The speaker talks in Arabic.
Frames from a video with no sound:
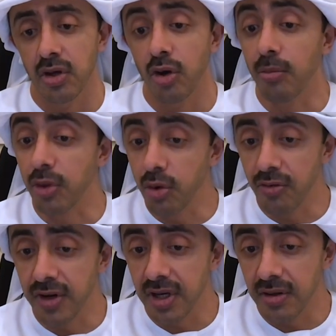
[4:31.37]
هم
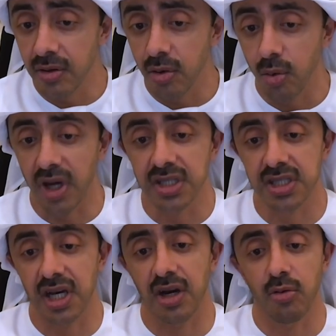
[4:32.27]
ضيوفنا
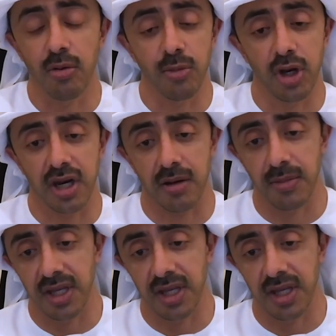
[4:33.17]
وعزاء ومكرمين